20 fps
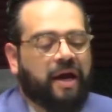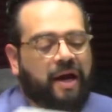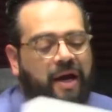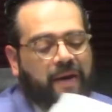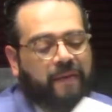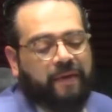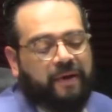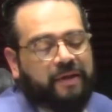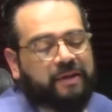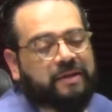
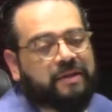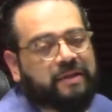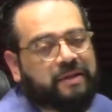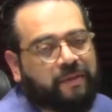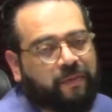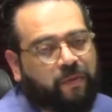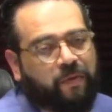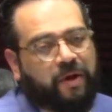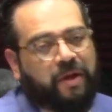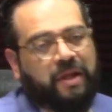A ver si
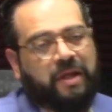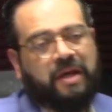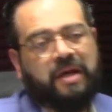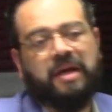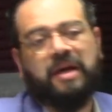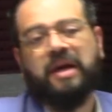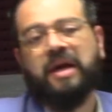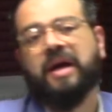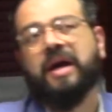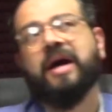se puede
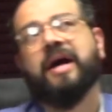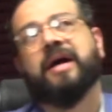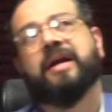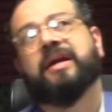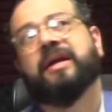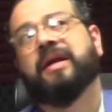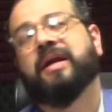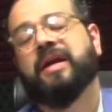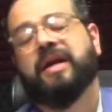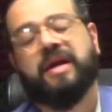
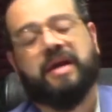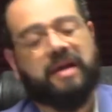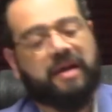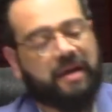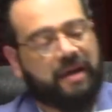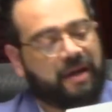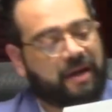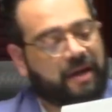arreglar.